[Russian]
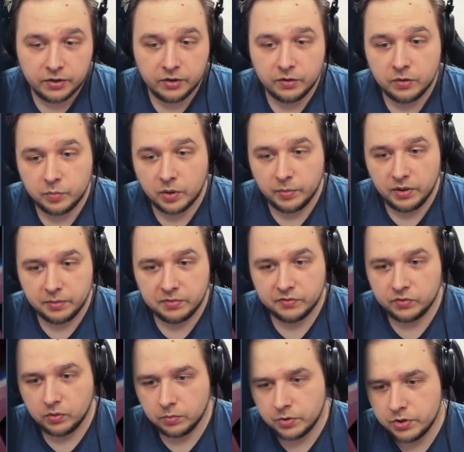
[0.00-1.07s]
Но
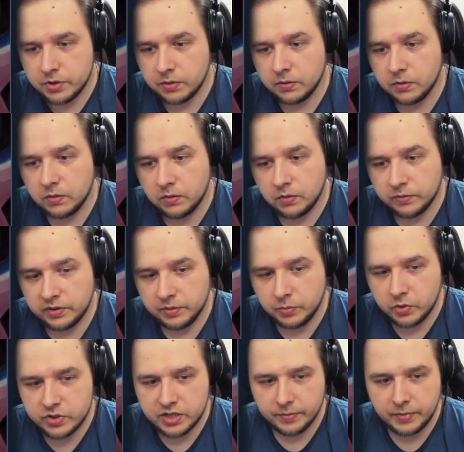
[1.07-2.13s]
проблема в том, что ты
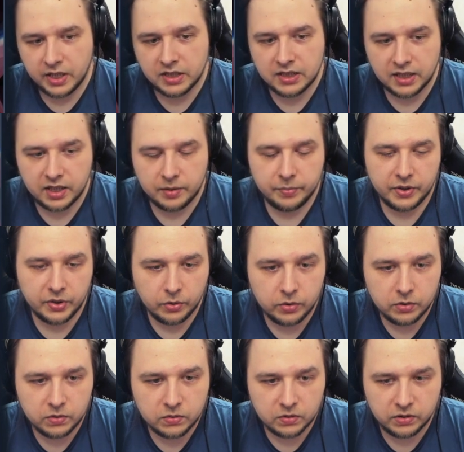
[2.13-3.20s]
можешь собрать
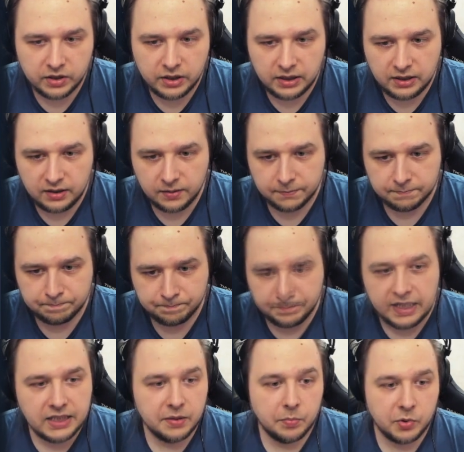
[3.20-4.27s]
агроприроду, и, и
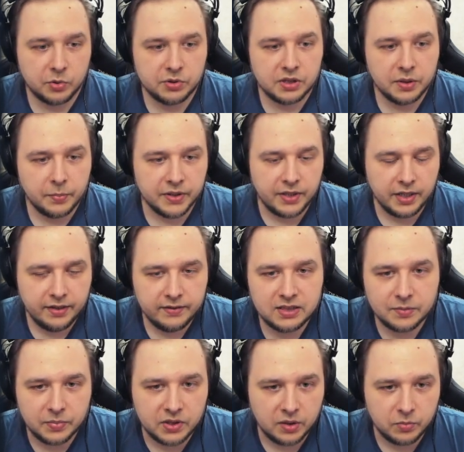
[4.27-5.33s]
она тебе просто не
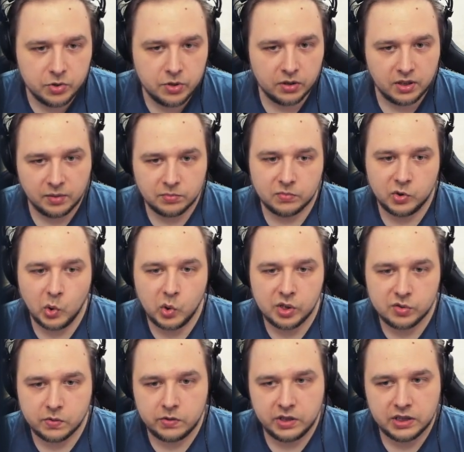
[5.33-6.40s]
понравится, потому что там
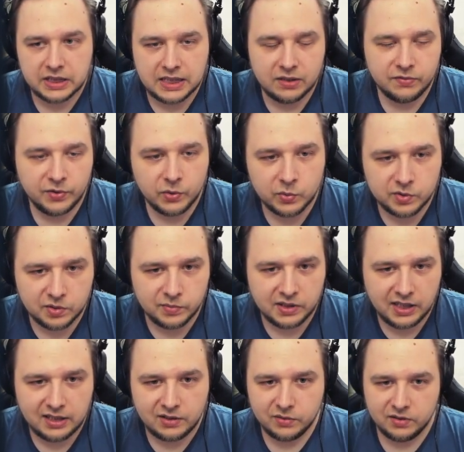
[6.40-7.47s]
много существ с
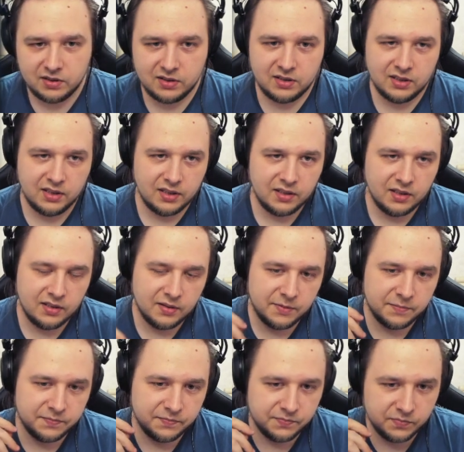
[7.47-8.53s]
конфьюзом, да, то есть
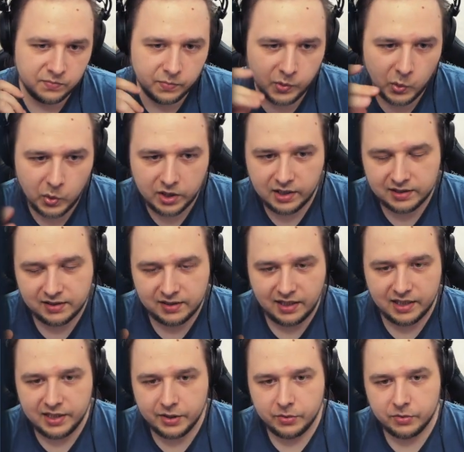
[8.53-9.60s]
ты плохо
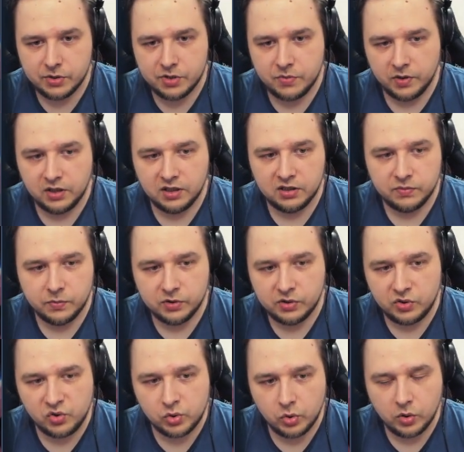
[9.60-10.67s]
контролируешь вот этот вот
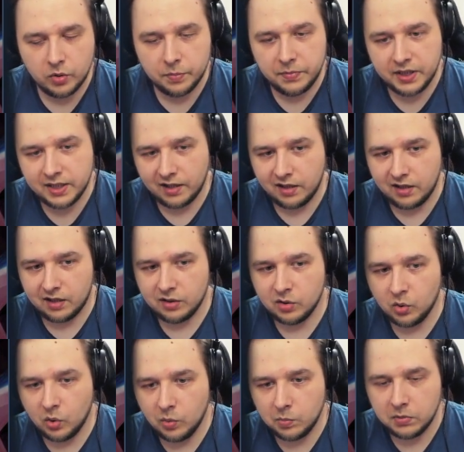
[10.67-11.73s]
еще
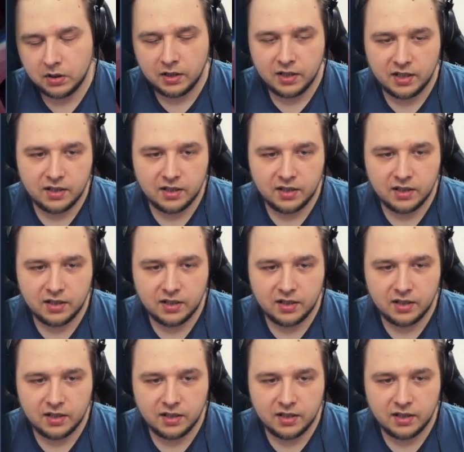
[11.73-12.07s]
микрорандом